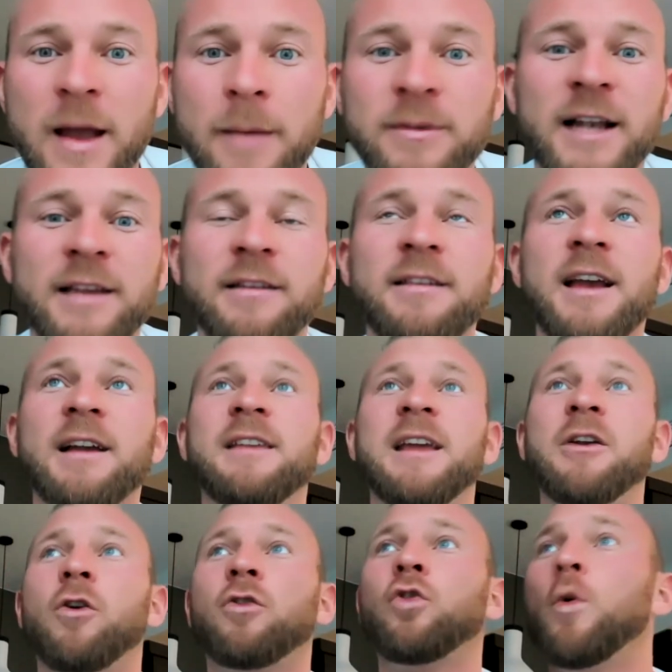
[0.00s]
Wir haben es letztes Jahr
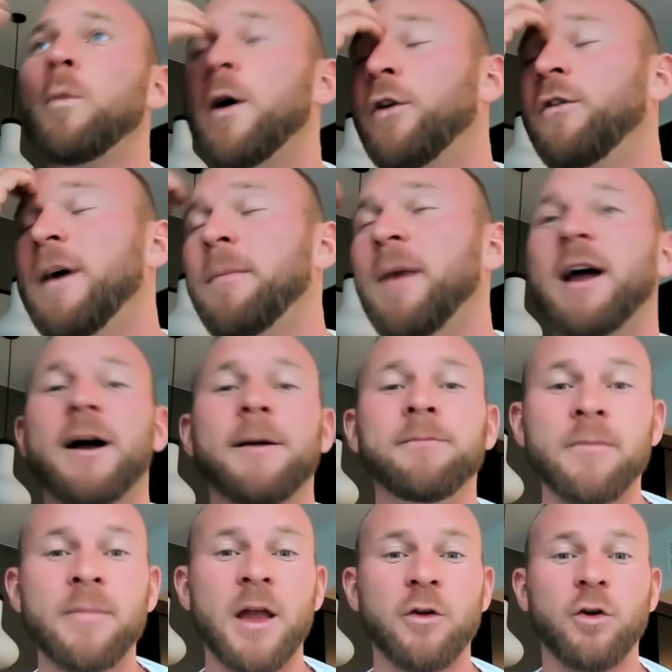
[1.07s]
gesehen, Oktober, November, ja,
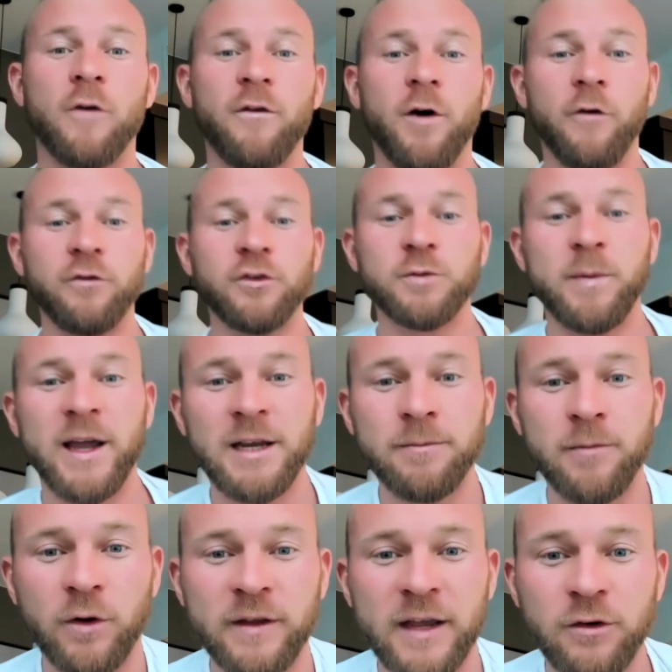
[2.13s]
können wir offen sprechen
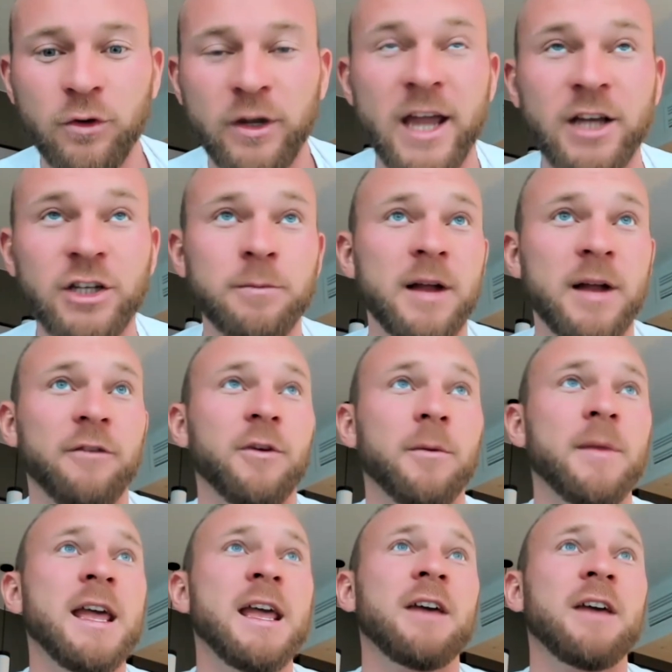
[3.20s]
bei unserer Education-Plattform.